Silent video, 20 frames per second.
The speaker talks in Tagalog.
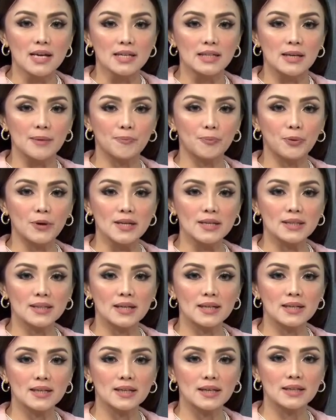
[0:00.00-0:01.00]
Si
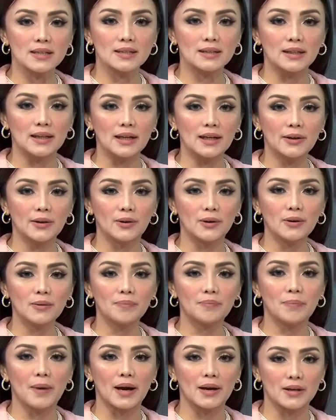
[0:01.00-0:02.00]
Princess Castillo
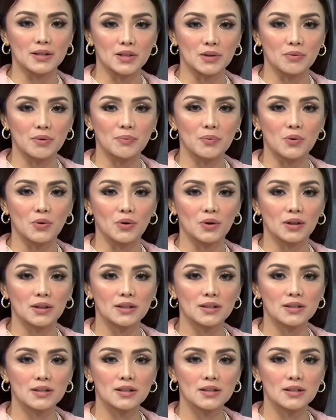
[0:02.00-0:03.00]
para sa
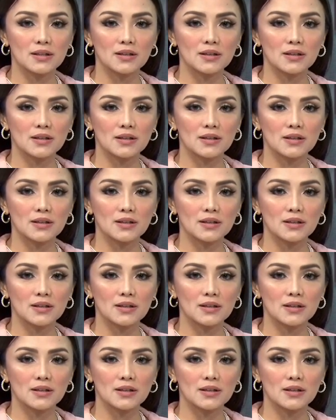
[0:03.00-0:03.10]
report.